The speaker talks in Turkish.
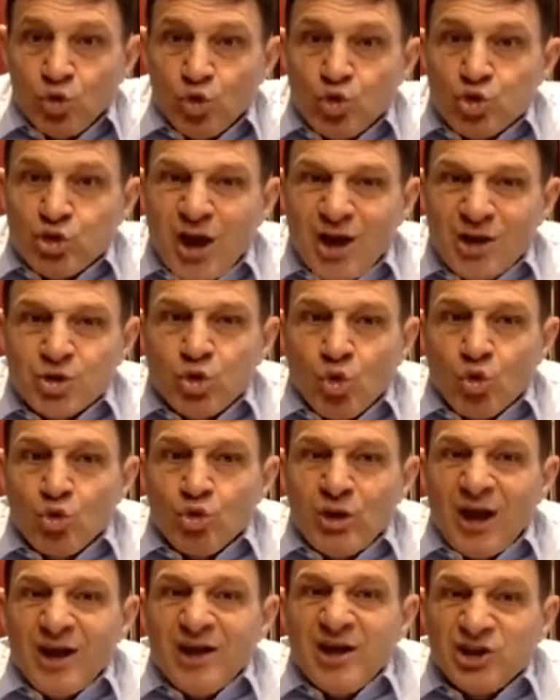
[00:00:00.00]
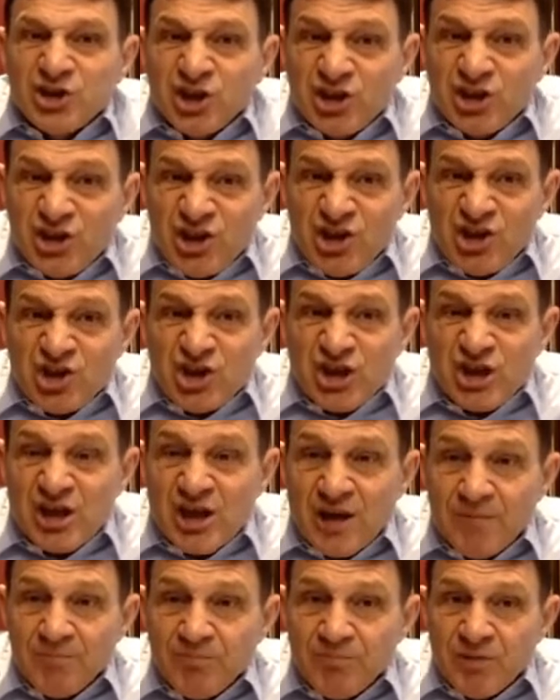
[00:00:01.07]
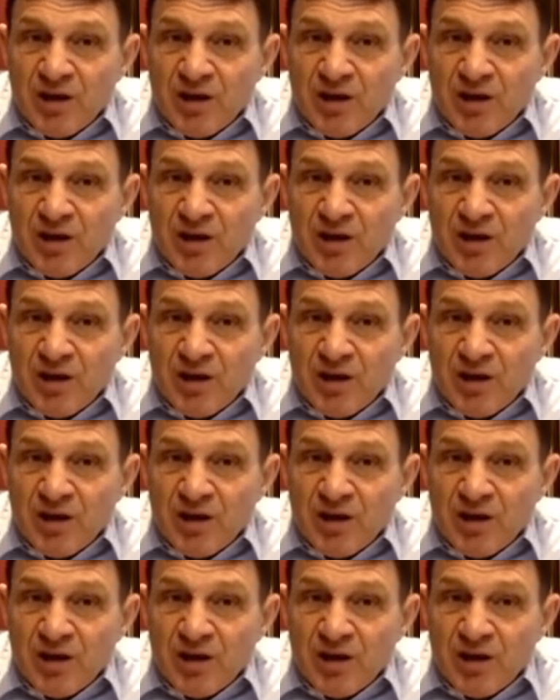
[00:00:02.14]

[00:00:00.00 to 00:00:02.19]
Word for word: ruhsal sorunlar yaşadığı için